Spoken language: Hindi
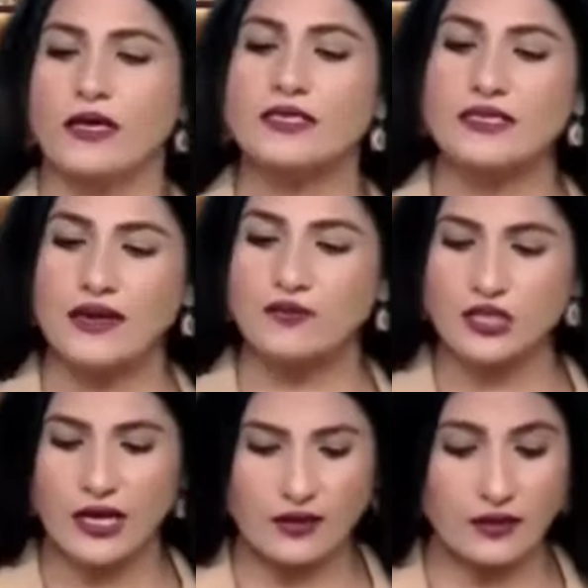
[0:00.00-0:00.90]
इस सैंडविच
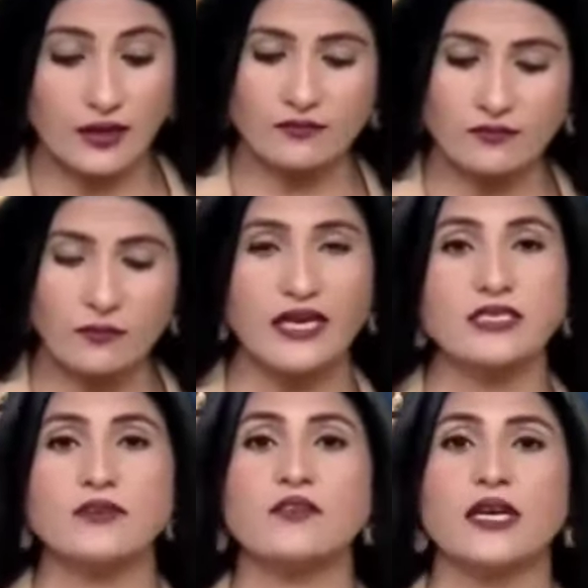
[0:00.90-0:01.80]
के अंदर मैंने
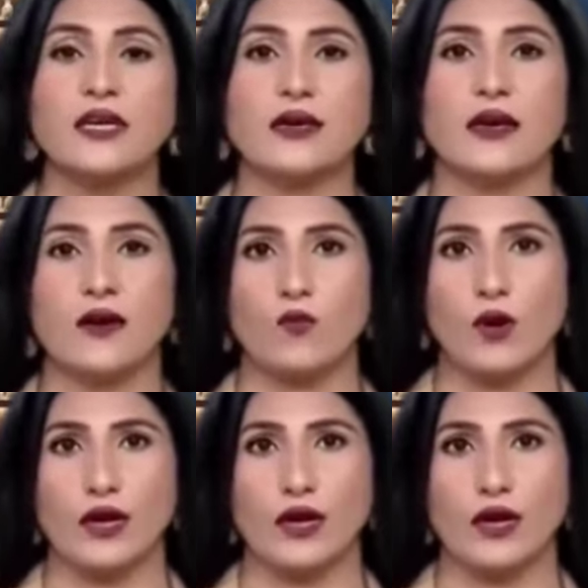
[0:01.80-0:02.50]
सिर्फ खीरा डाला हुआ